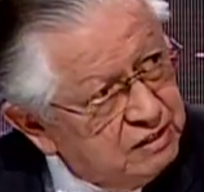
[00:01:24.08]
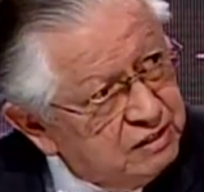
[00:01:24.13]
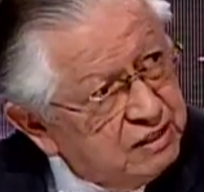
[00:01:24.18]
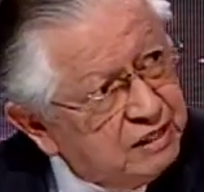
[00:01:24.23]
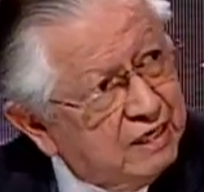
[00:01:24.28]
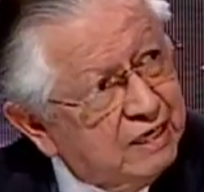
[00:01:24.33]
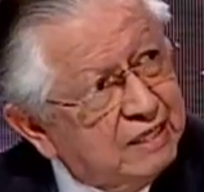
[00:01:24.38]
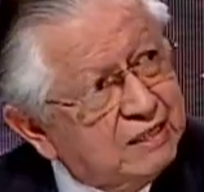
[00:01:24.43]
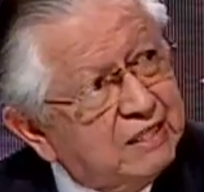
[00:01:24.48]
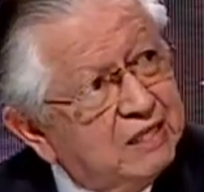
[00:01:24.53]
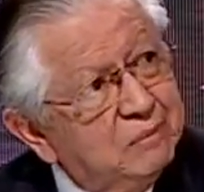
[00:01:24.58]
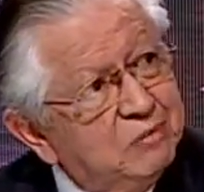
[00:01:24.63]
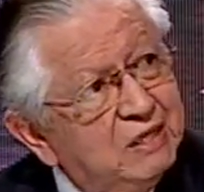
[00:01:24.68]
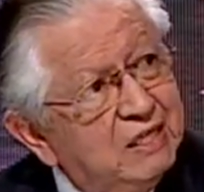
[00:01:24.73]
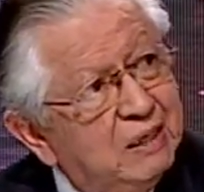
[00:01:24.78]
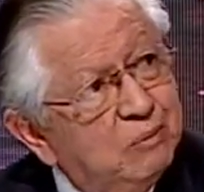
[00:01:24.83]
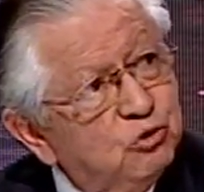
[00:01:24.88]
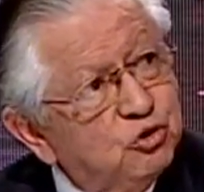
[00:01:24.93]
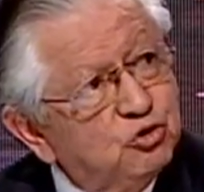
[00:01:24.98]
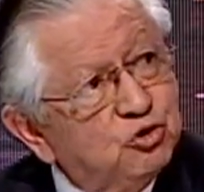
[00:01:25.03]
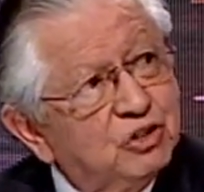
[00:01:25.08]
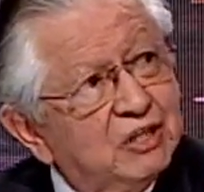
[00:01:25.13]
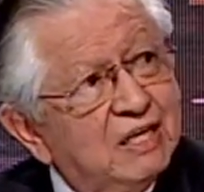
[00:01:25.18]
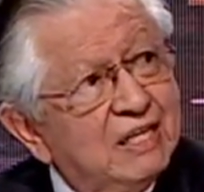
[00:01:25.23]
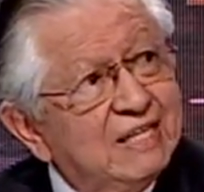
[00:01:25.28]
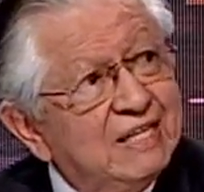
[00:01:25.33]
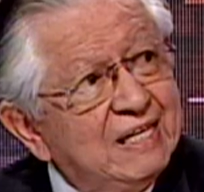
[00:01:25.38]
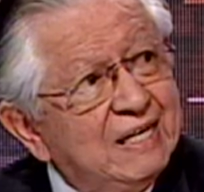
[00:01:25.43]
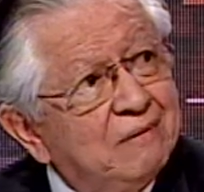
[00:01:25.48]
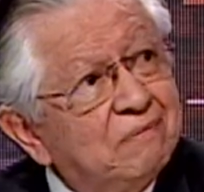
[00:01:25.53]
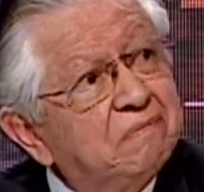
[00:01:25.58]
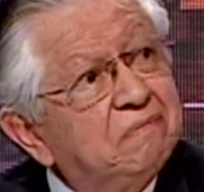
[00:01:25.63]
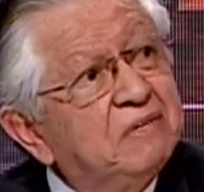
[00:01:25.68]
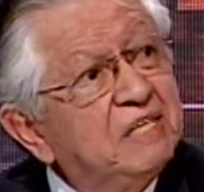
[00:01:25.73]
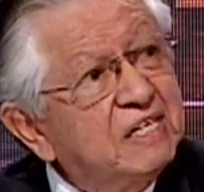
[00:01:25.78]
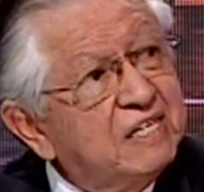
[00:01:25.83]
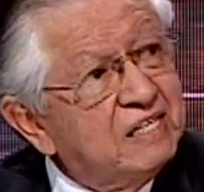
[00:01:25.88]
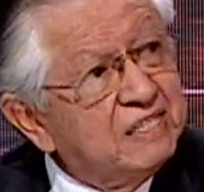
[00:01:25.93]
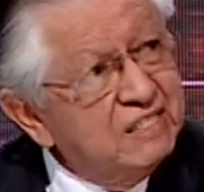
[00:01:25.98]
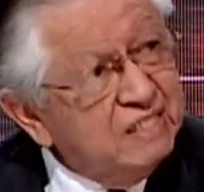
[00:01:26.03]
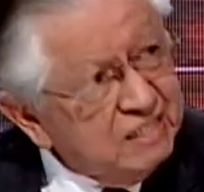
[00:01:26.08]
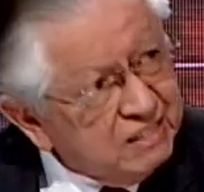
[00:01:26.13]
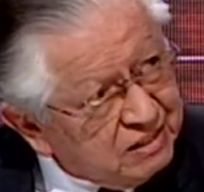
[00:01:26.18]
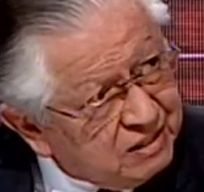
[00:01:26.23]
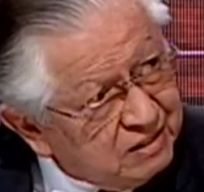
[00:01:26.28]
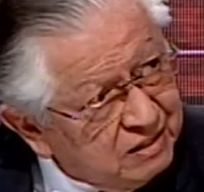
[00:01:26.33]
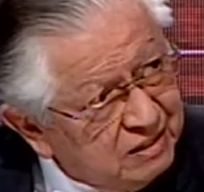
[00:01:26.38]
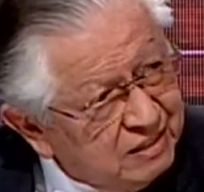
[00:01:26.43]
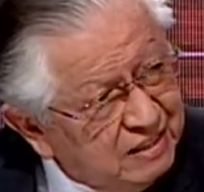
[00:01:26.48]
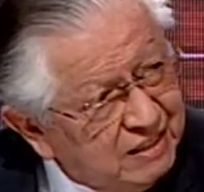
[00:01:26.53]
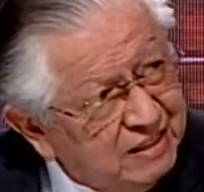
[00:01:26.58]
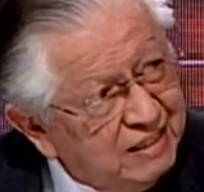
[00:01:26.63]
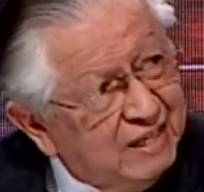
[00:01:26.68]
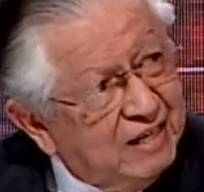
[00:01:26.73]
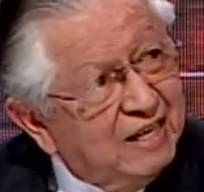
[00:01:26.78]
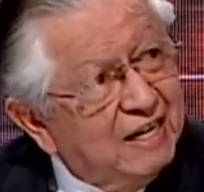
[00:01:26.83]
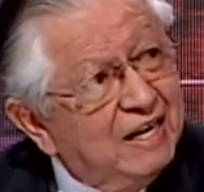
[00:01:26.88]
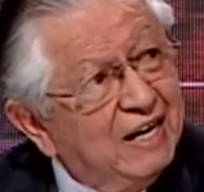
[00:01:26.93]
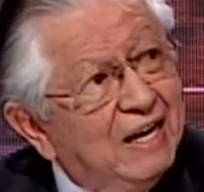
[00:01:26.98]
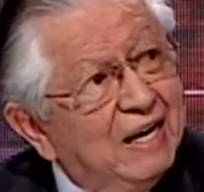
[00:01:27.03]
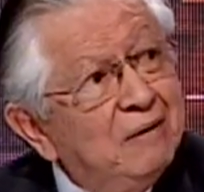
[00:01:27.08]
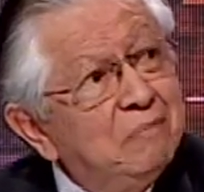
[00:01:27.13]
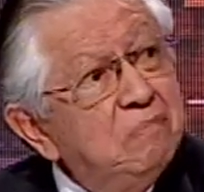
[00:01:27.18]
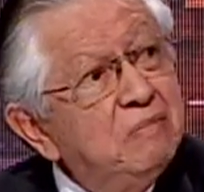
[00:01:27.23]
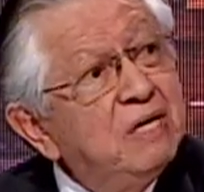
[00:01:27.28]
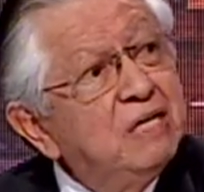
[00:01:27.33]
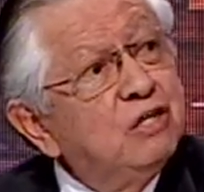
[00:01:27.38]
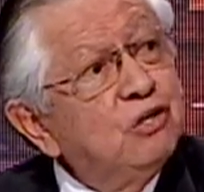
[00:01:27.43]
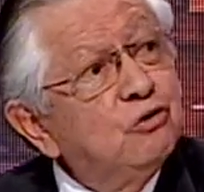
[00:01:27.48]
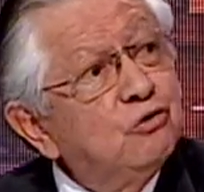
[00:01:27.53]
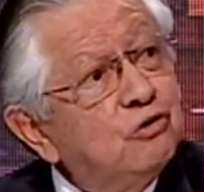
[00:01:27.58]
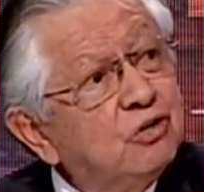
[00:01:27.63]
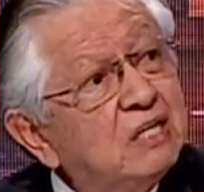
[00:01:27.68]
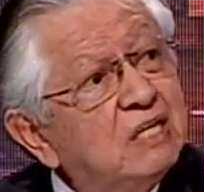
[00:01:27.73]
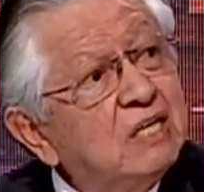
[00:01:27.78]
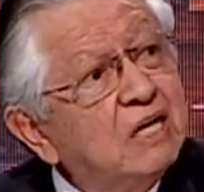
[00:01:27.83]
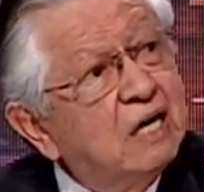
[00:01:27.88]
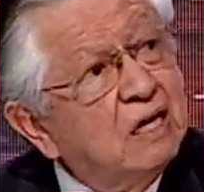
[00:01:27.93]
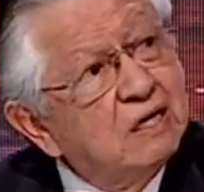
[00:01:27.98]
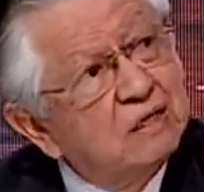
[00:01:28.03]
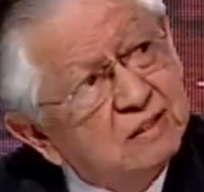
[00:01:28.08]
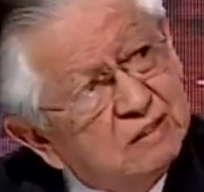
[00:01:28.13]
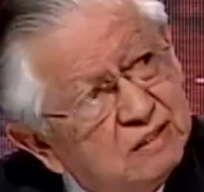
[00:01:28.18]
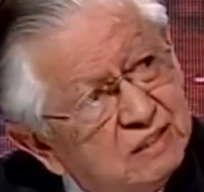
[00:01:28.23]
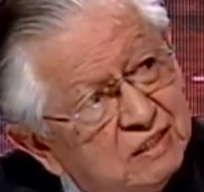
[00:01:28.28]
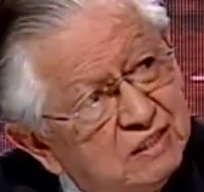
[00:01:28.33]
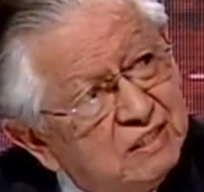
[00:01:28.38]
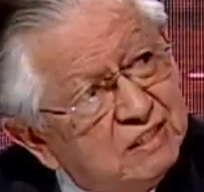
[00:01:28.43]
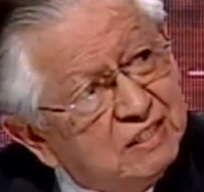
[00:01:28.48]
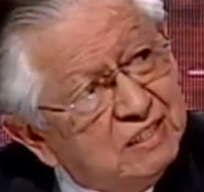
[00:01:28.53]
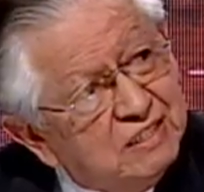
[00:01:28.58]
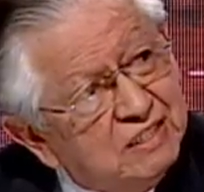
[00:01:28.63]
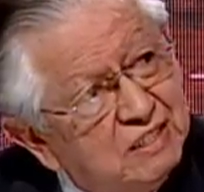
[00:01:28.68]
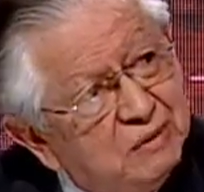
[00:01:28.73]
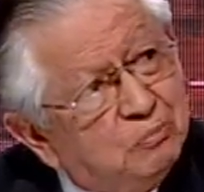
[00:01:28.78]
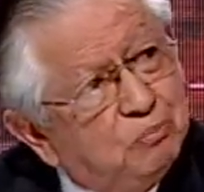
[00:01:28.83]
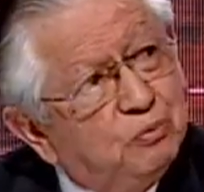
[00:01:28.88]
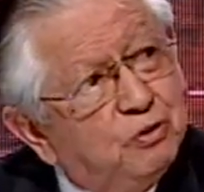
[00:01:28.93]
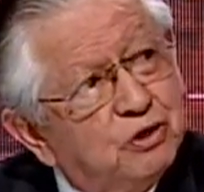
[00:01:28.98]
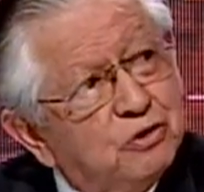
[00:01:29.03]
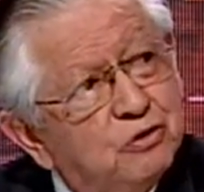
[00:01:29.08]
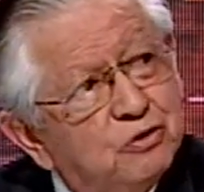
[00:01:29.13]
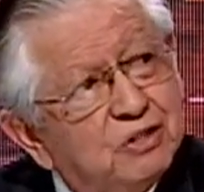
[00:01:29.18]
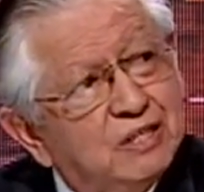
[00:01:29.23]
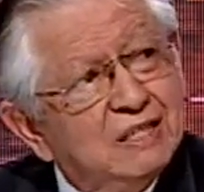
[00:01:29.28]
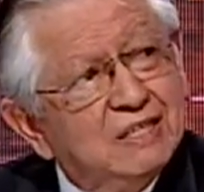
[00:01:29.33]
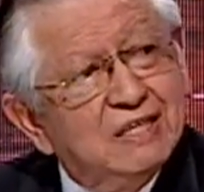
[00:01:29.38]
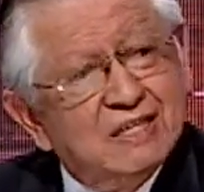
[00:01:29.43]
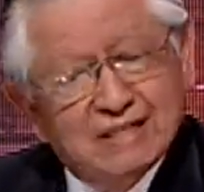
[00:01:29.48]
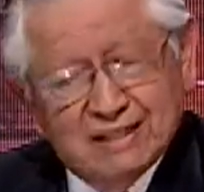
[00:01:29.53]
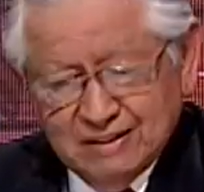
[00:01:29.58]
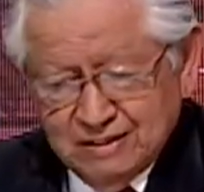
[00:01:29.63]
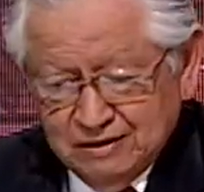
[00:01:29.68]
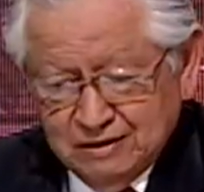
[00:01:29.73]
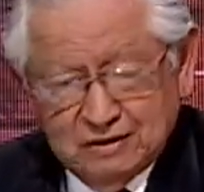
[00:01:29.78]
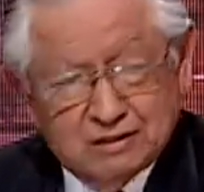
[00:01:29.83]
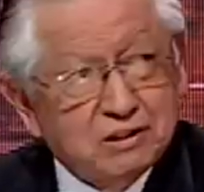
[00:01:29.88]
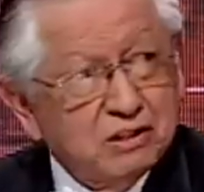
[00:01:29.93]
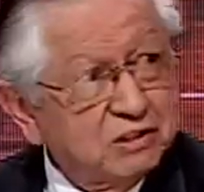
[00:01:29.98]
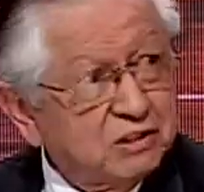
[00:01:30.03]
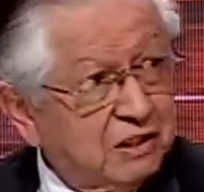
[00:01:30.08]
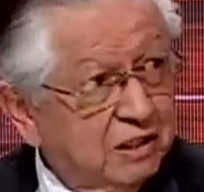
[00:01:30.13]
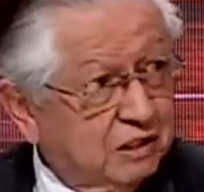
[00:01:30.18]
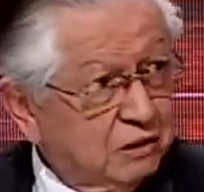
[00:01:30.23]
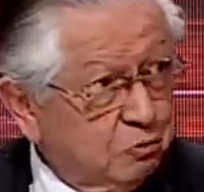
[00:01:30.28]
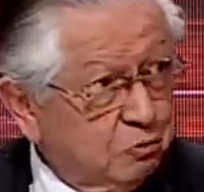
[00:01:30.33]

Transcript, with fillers: que la terminamos el día viernes al mediodía y puedo tener, si es que es